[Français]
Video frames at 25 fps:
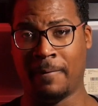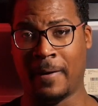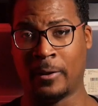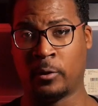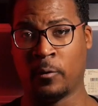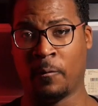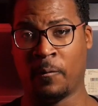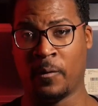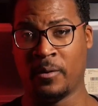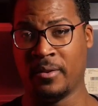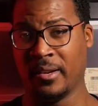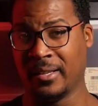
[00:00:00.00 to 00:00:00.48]
va
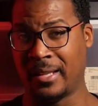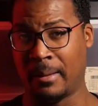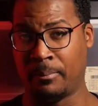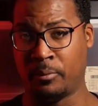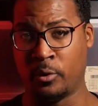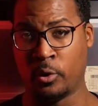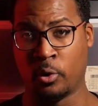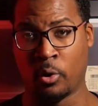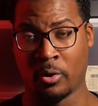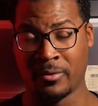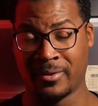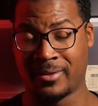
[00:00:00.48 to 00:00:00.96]
devenir la
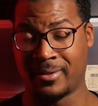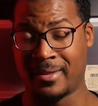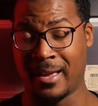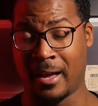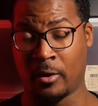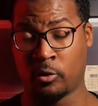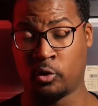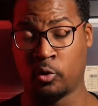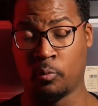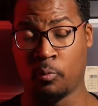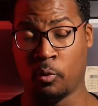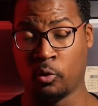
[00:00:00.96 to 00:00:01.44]
plus grande
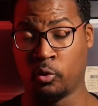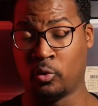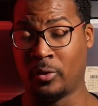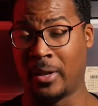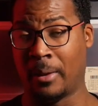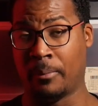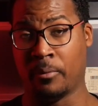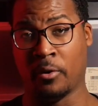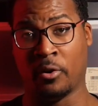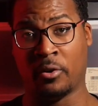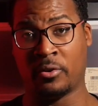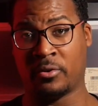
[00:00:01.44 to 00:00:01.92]
star du monde de
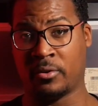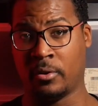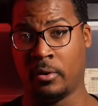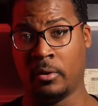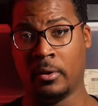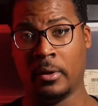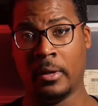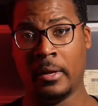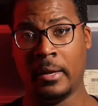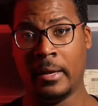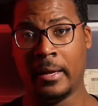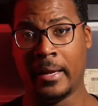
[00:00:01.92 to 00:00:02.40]
la boxe
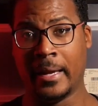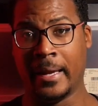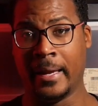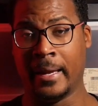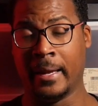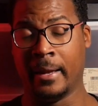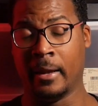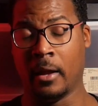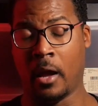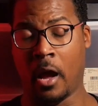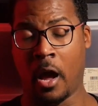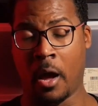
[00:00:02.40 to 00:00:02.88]

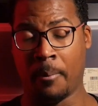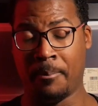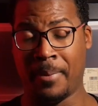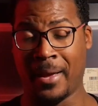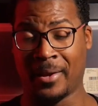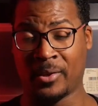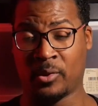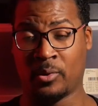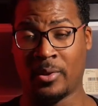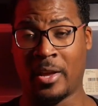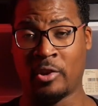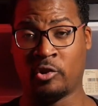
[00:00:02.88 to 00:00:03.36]
et un
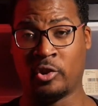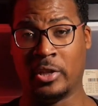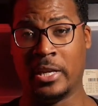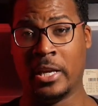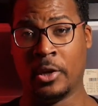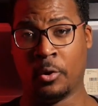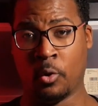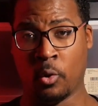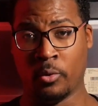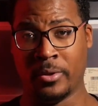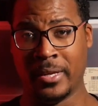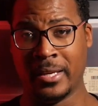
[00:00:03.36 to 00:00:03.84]
personnage
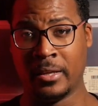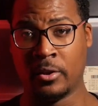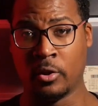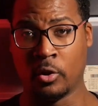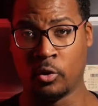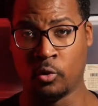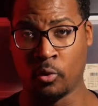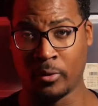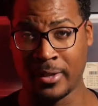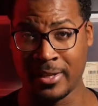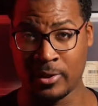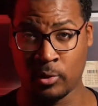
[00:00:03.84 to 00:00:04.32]

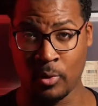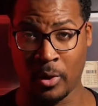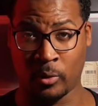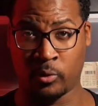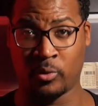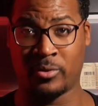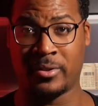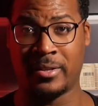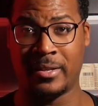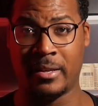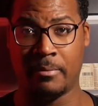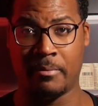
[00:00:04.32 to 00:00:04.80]
iconique de l'histoire
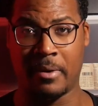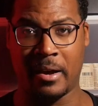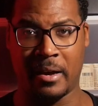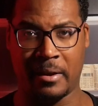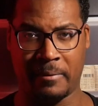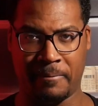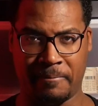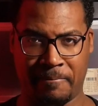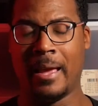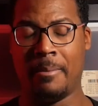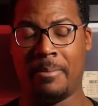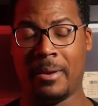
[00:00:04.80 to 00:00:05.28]
du
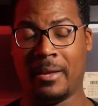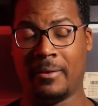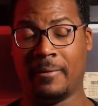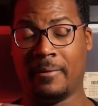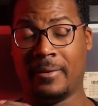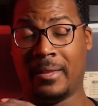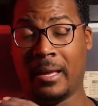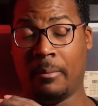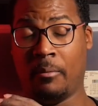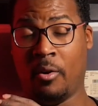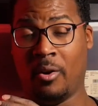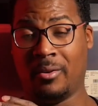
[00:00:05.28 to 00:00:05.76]
cinéma. Et bien
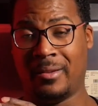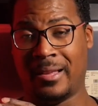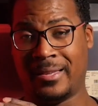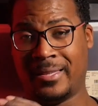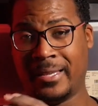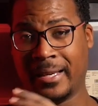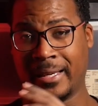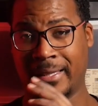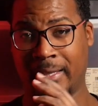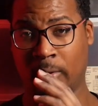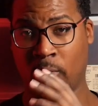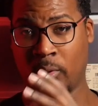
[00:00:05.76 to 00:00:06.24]
évidemment, la
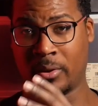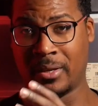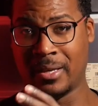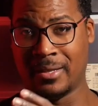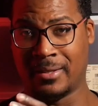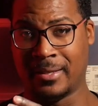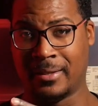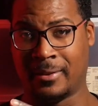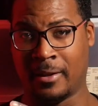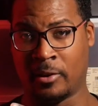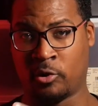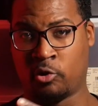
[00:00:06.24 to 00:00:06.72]
série des Rocky,
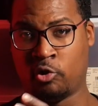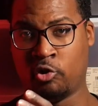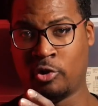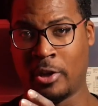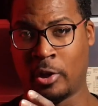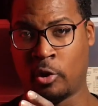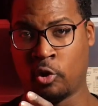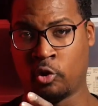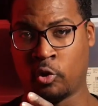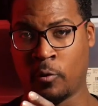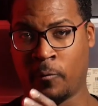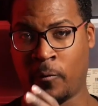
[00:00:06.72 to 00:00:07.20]
c'est un
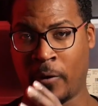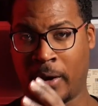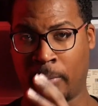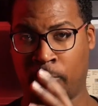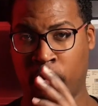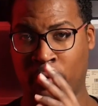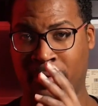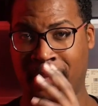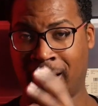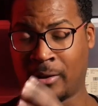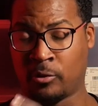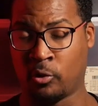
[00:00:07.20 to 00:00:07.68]
sujet que je ferai
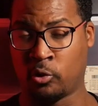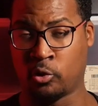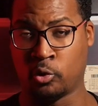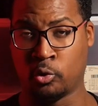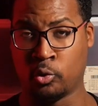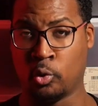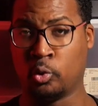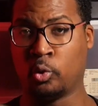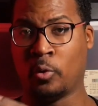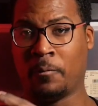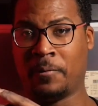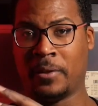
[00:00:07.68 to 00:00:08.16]
plus tard dans
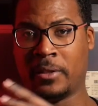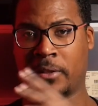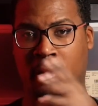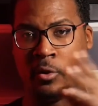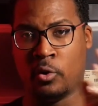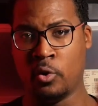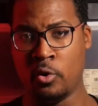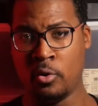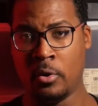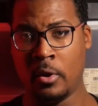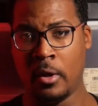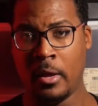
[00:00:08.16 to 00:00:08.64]
une autre
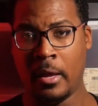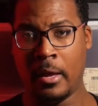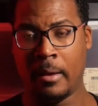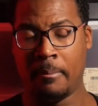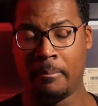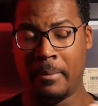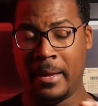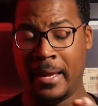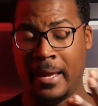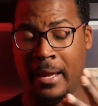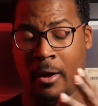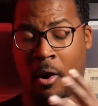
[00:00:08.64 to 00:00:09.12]
vidéo,
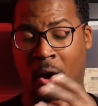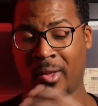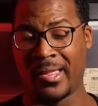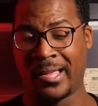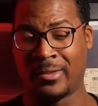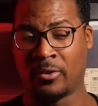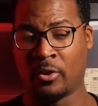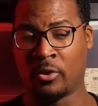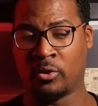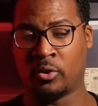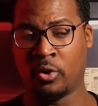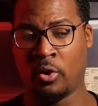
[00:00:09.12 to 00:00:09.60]
mais en
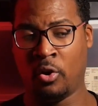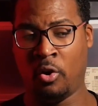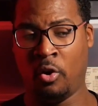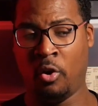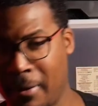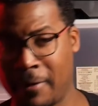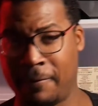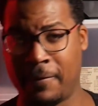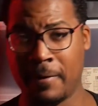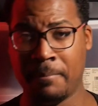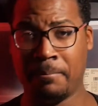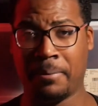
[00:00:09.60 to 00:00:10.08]
attendant,
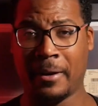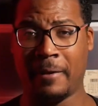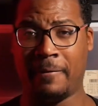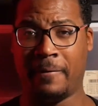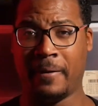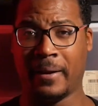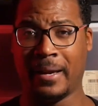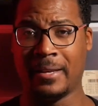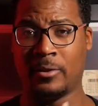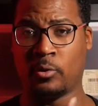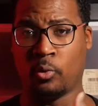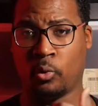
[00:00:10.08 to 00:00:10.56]
mes films
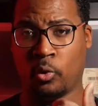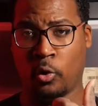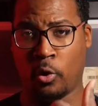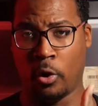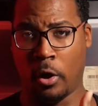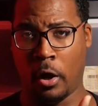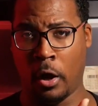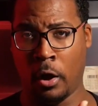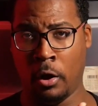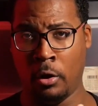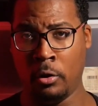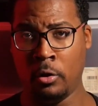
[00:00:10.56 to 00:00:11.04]
préférés sont
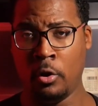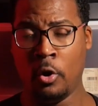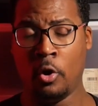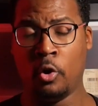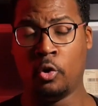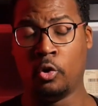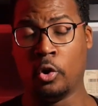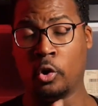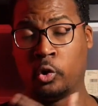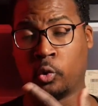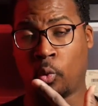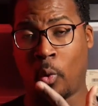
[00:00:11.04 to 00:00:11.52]
le 1,
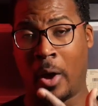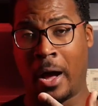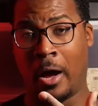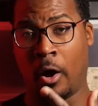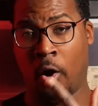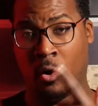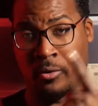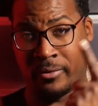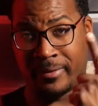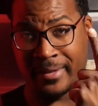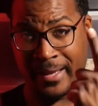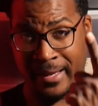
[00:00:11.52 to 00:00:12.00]
le 3
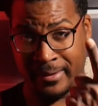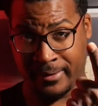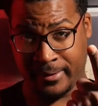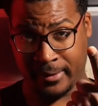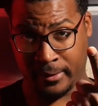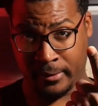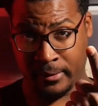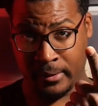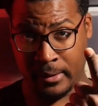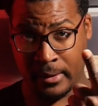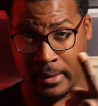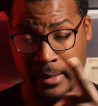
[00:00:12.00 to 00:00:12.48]
en tête
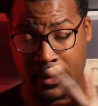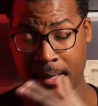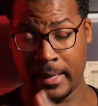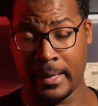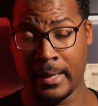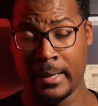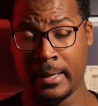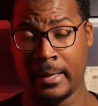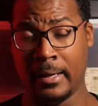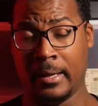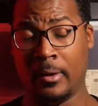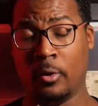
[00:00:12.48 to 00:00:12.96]

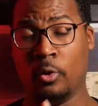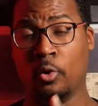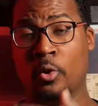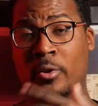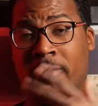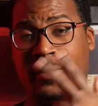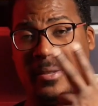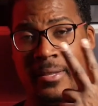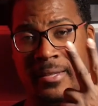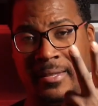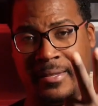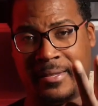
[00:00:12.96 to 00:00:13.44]
et le
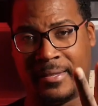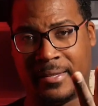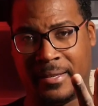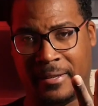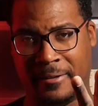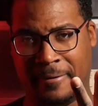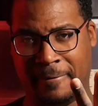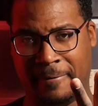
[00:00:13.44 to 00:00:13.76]
6.